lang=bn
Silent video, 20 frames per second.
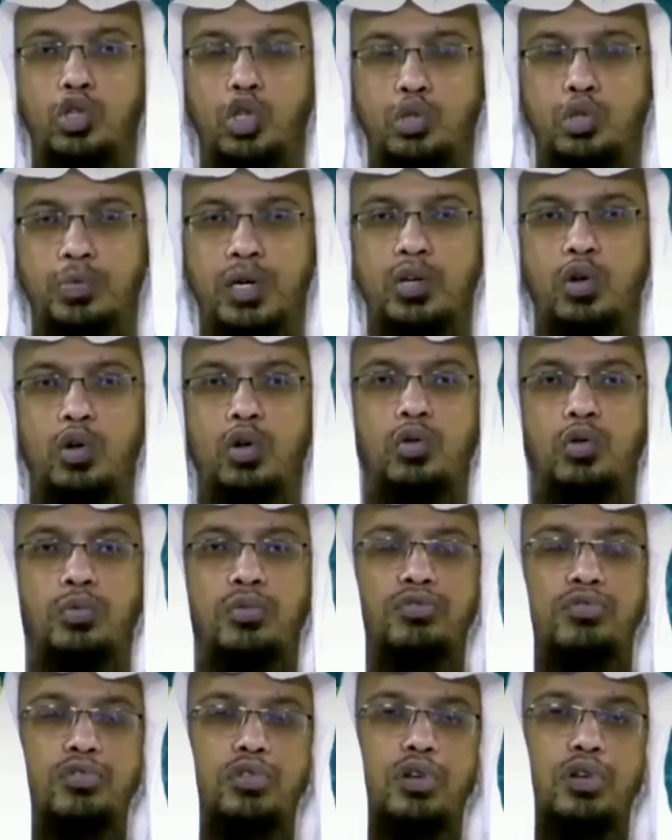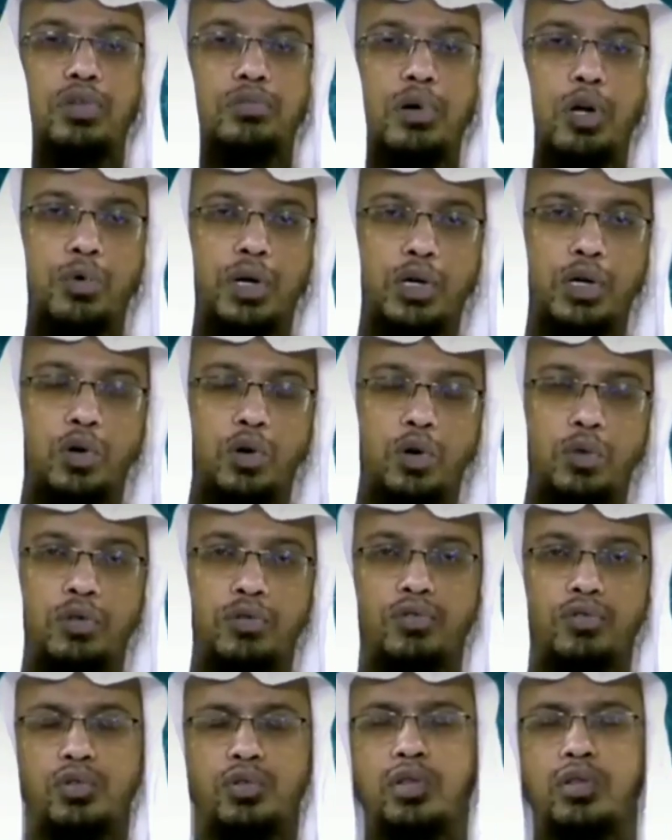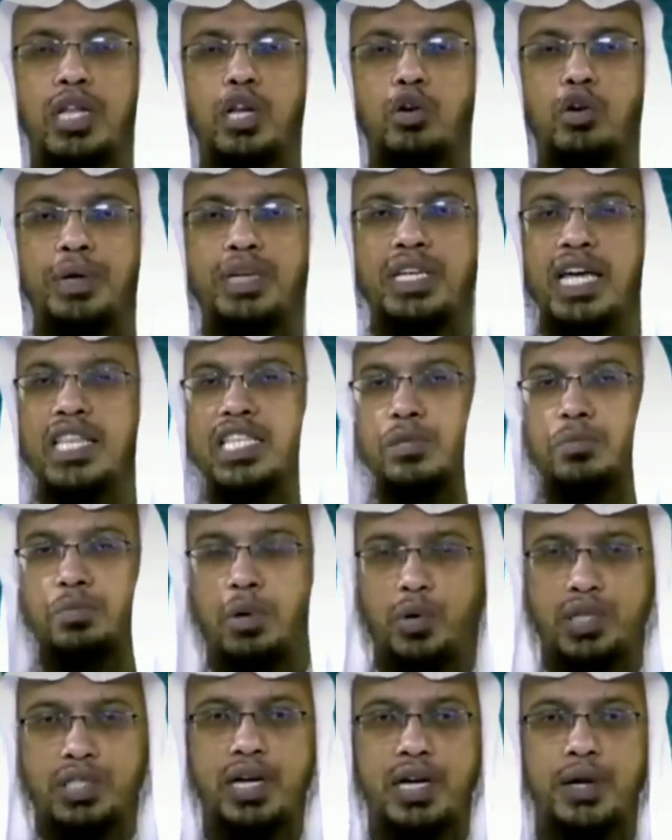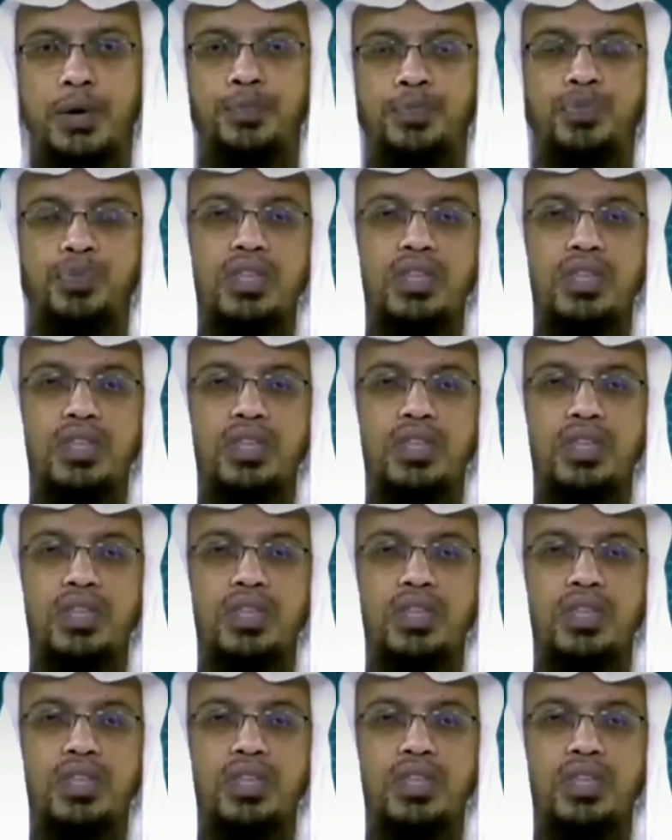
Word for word: দশবার করলে তমুক ফজিলত বারোবার করলে অমুক ফজিলত এরকম একটি হাদিস পাওয়া যায়